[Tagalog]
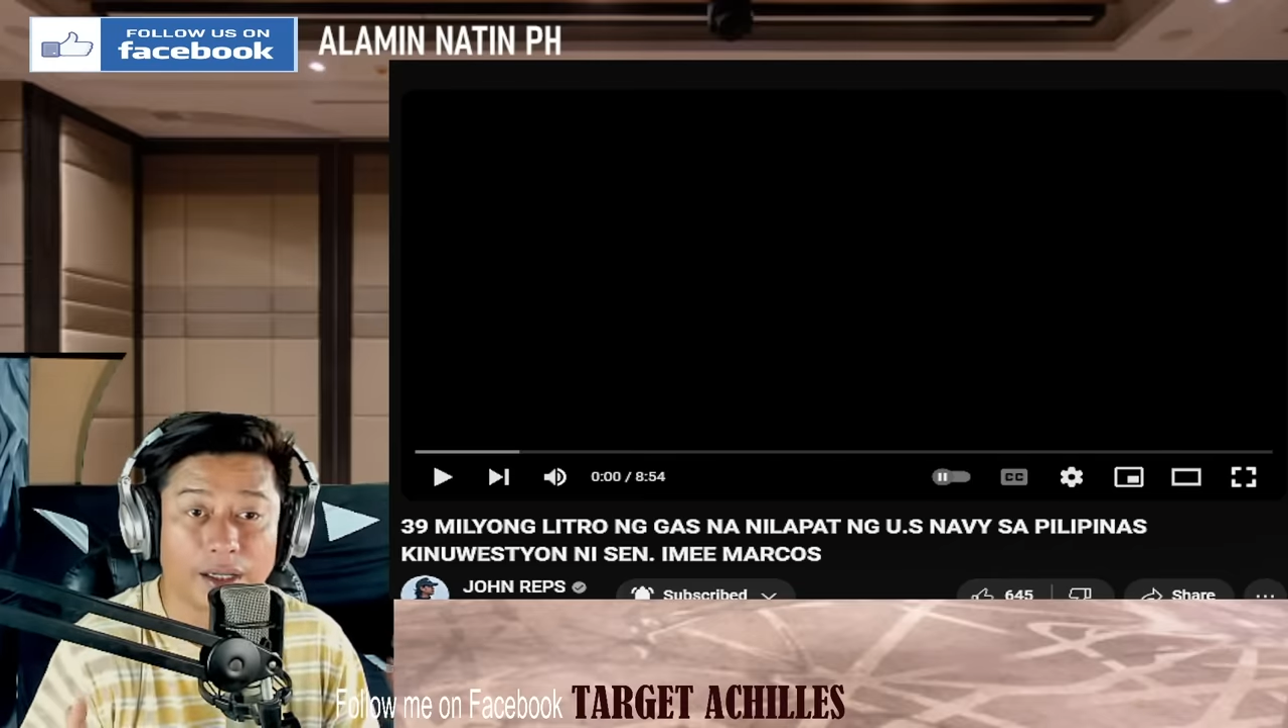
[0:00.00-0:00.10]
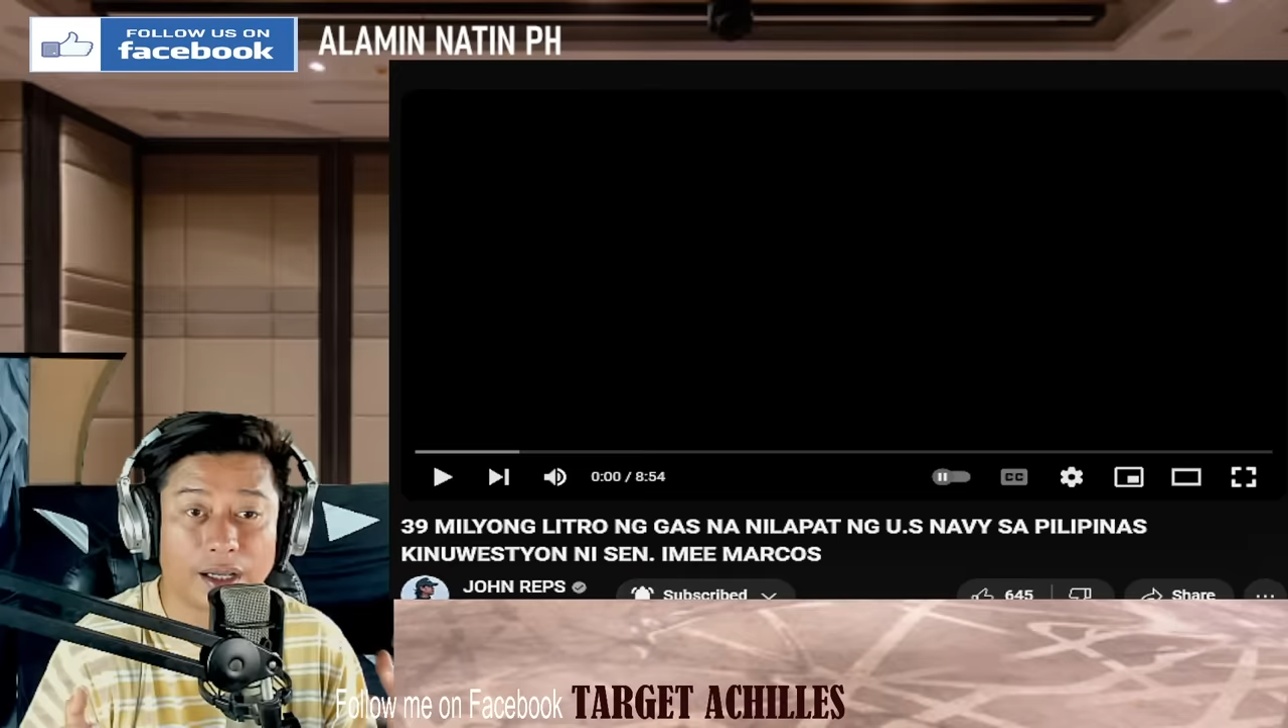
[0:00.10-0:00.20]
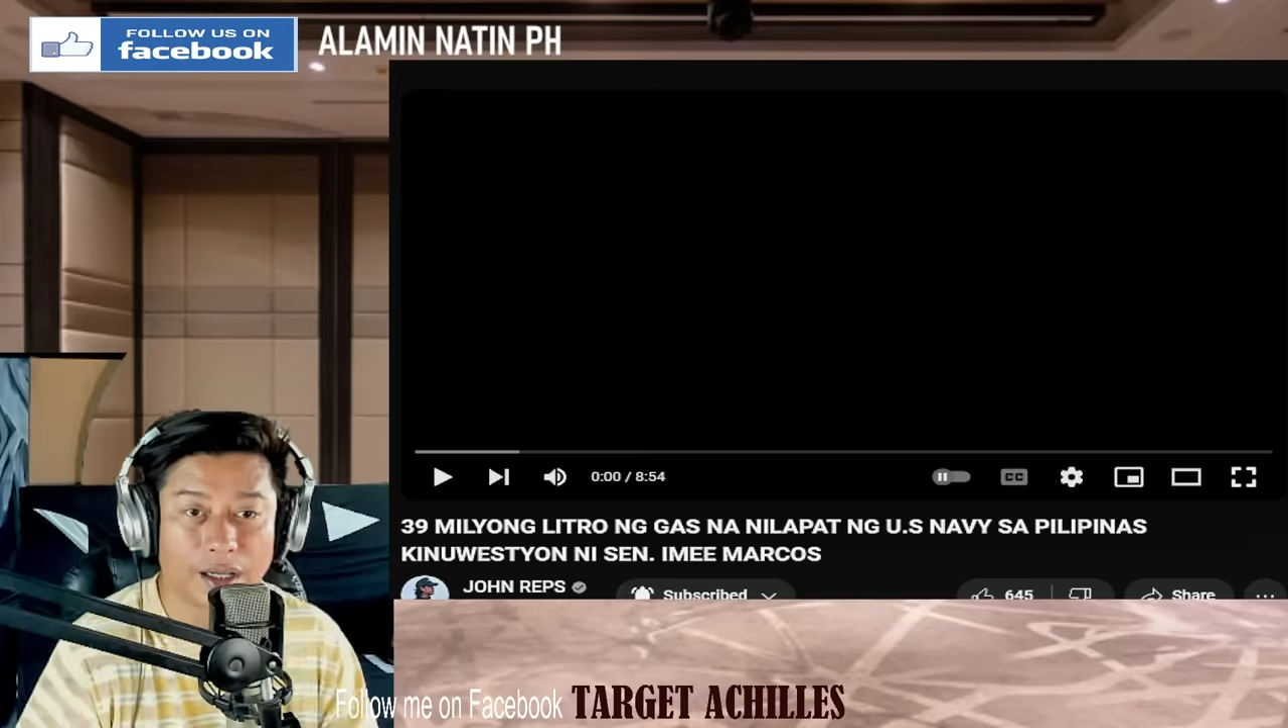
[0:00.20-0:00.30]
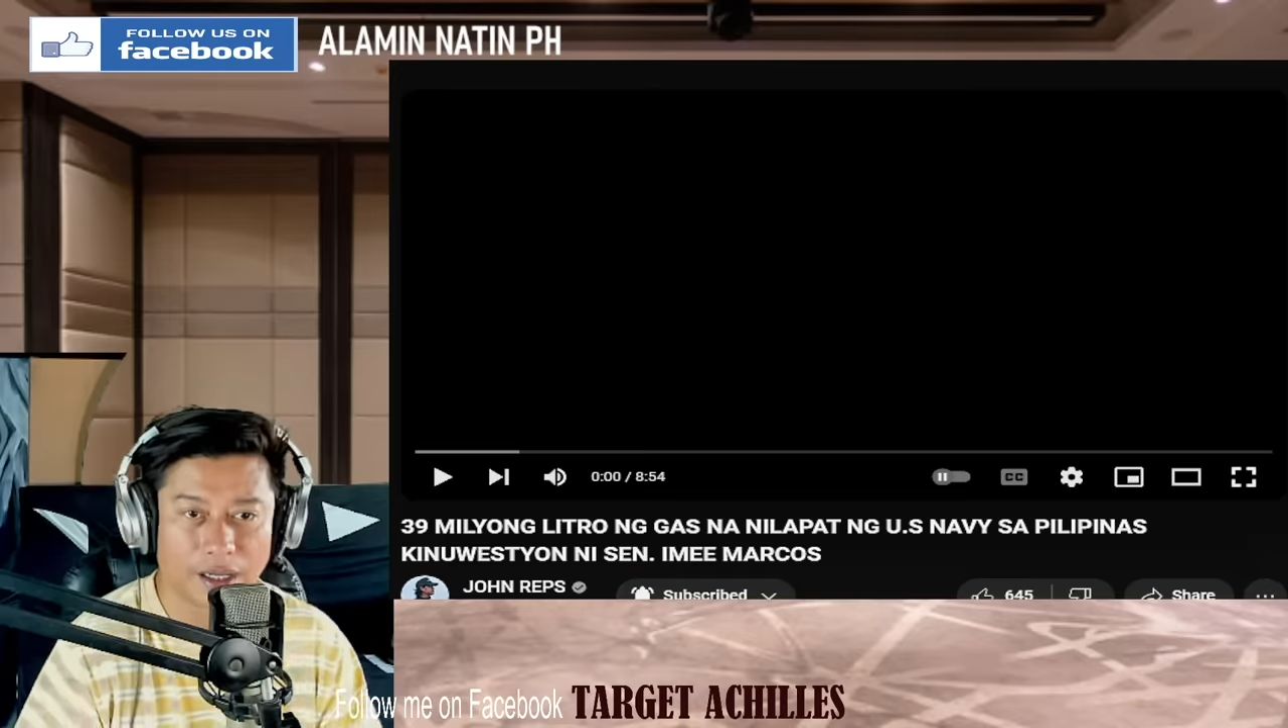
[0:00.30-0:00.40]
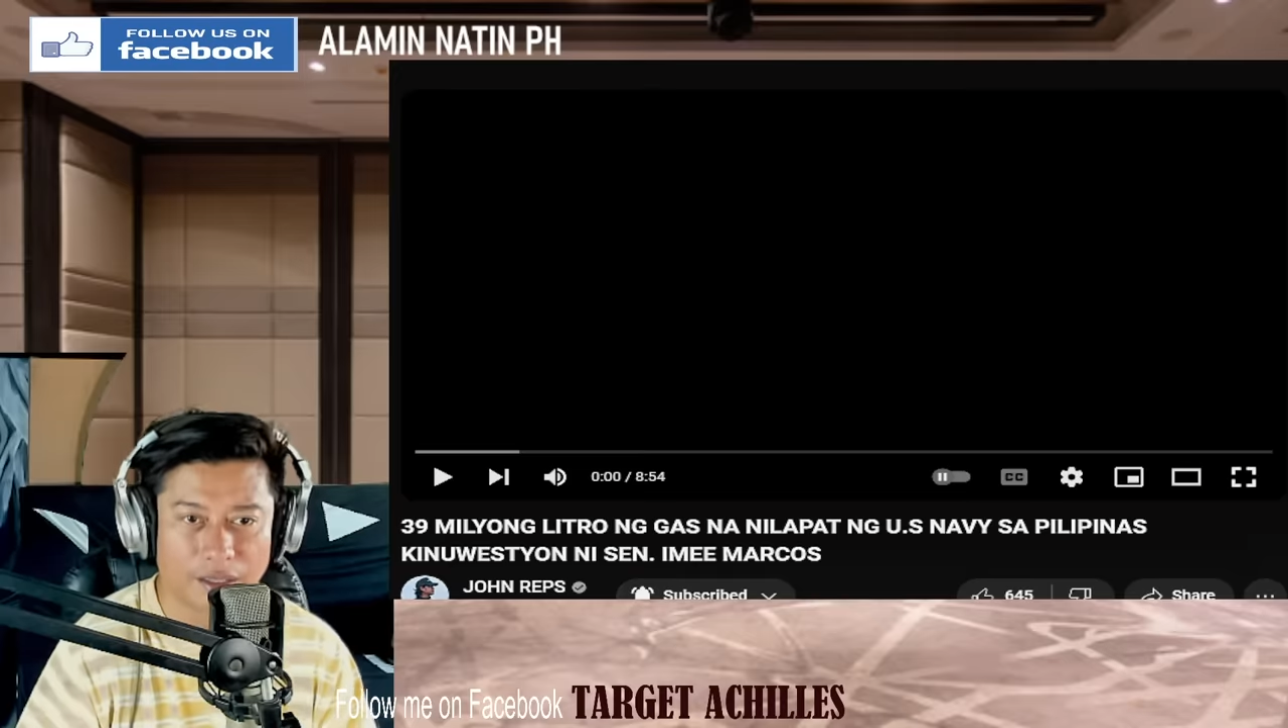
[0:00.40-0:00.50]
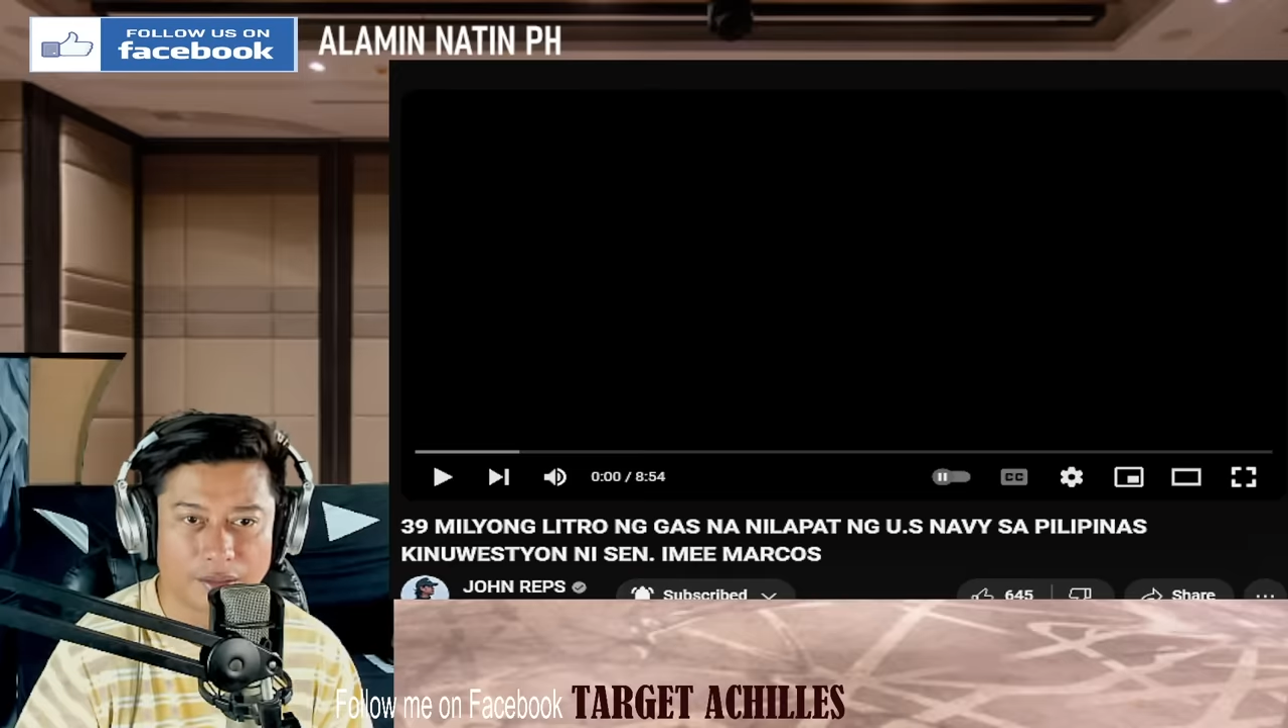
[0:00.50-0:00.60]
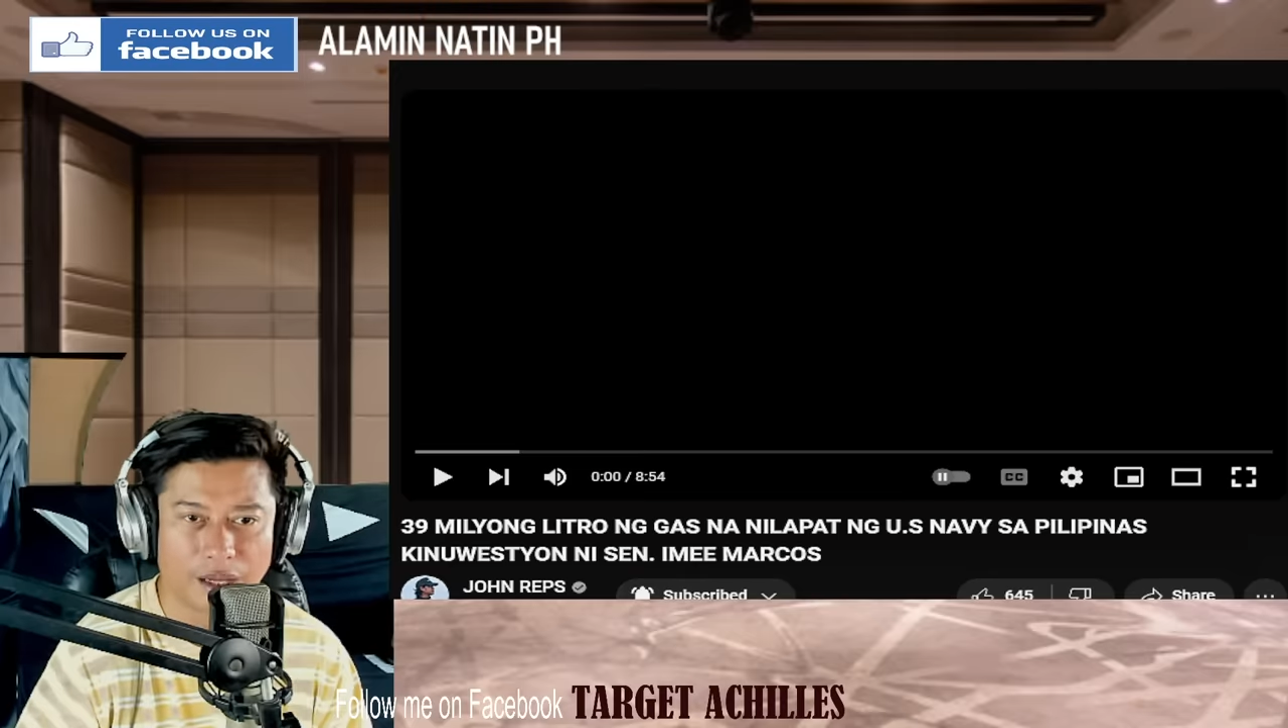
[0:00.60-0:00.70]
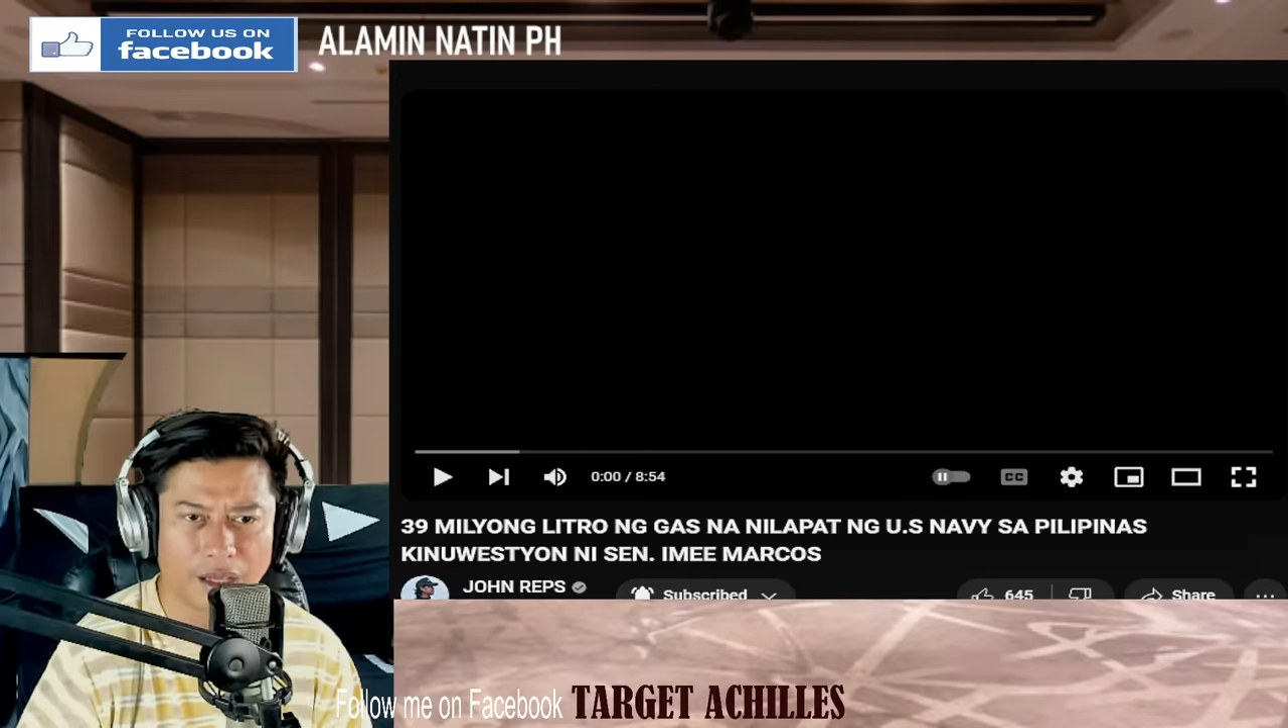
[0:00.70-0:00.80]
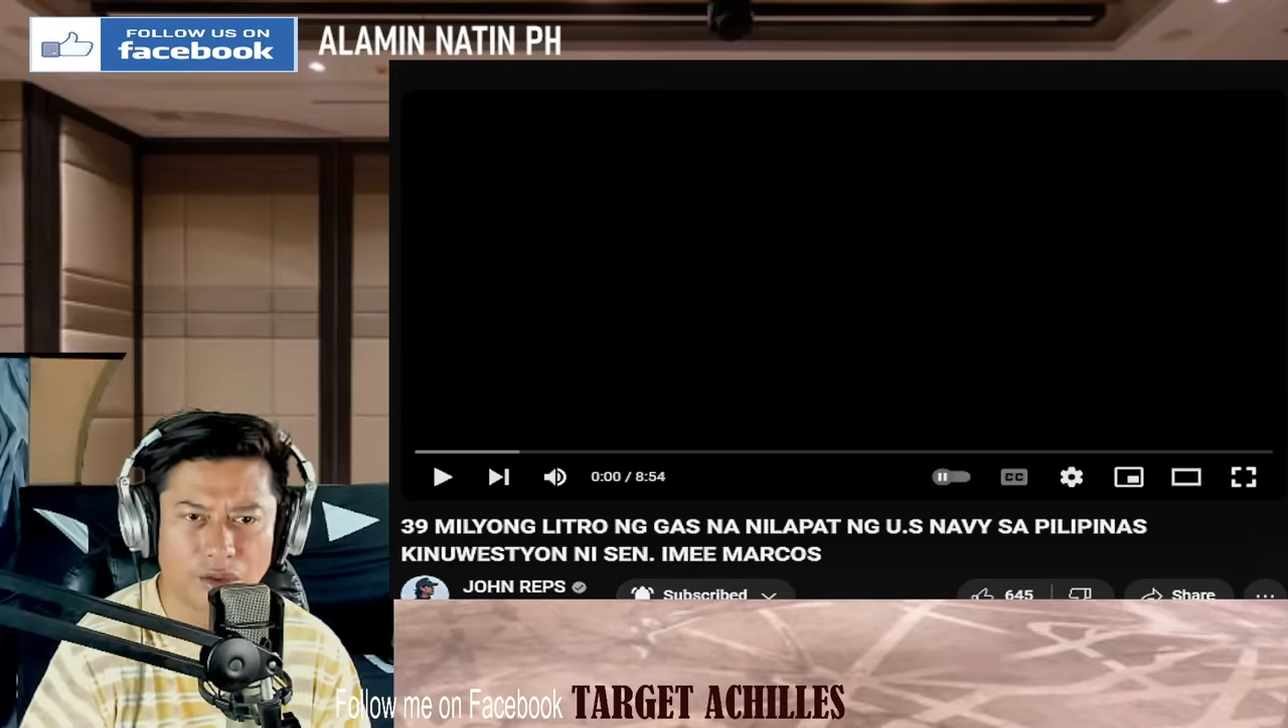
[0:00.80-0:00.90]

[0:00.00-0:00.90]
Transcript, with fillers: ay naghahanda.